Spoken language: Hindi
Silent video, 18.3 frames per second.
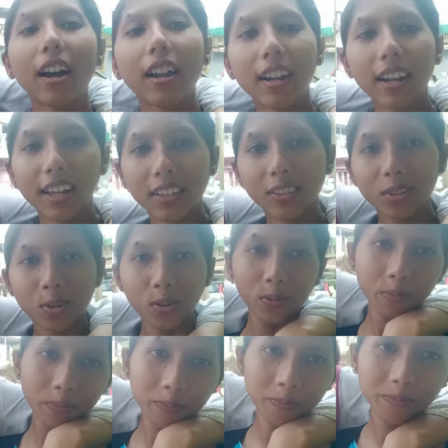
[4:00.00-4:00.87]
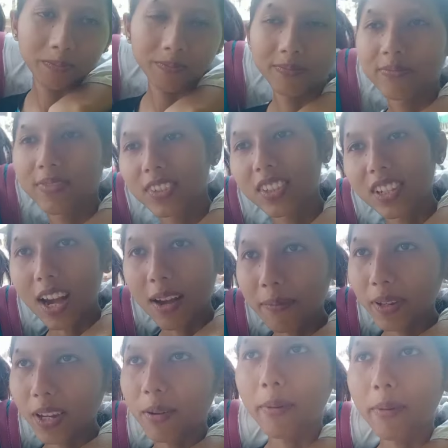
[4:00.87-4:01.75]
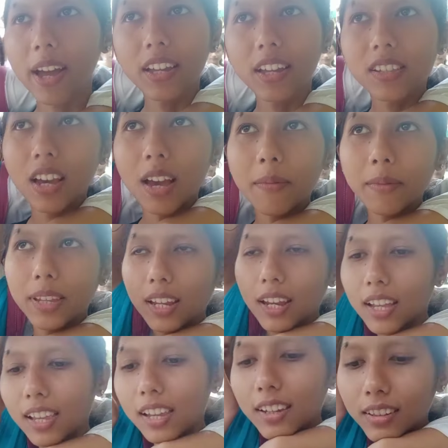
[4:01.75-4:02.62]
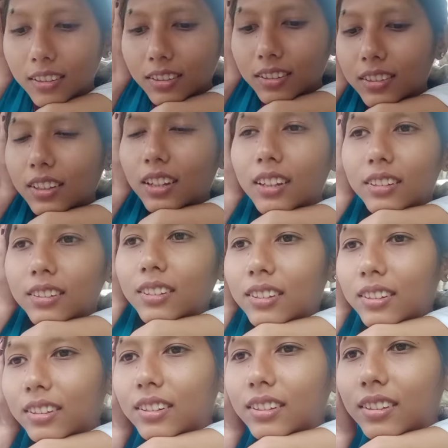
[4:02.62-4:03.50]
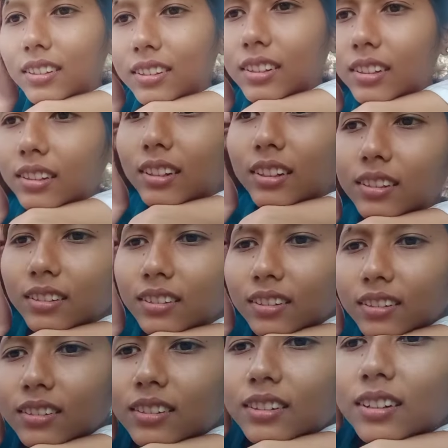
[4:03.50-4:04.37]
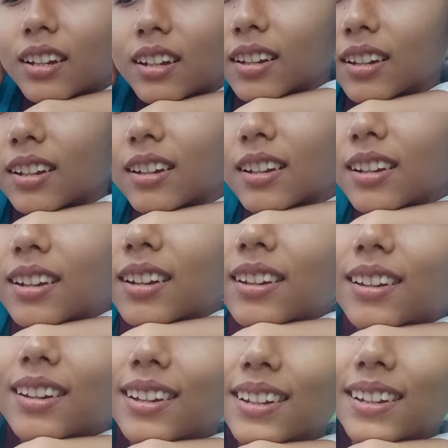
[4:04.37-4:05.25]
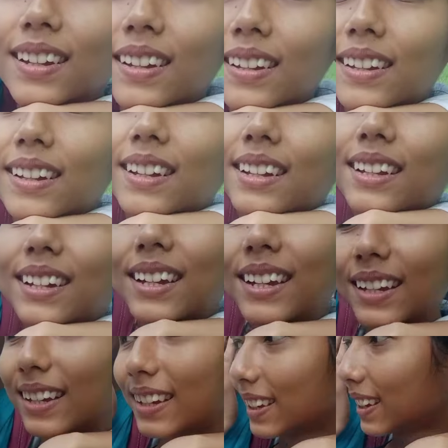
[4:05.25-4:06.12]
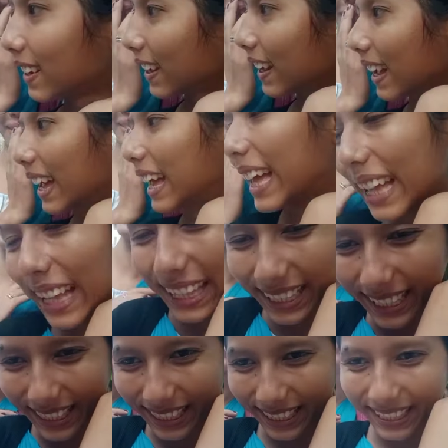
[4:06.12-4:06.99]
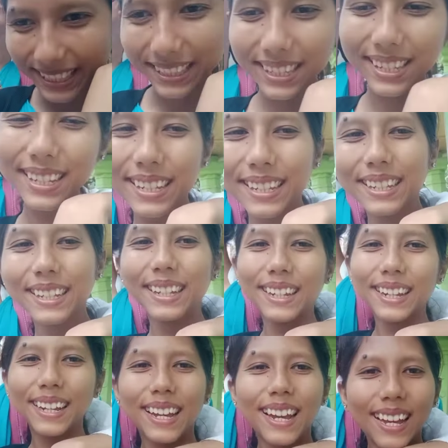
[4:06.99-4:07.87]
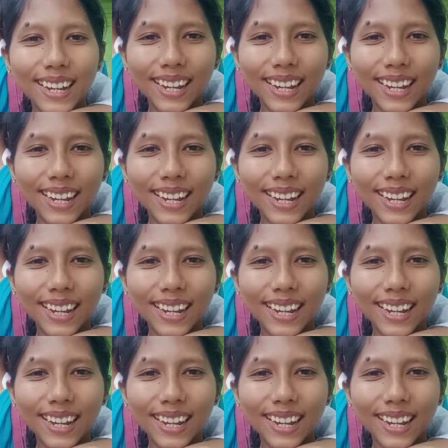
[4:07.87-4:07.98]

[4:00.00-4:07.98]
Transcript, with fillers: का रेंट रूम जहाँ पे हम आए हैं चाय पीने के लिए तो यहाँ हूर की परी मेरे कान में कुछ ऐसा बोलती है जो कि सुनने लायक बिल्कुल भी नहीं है तो कृपया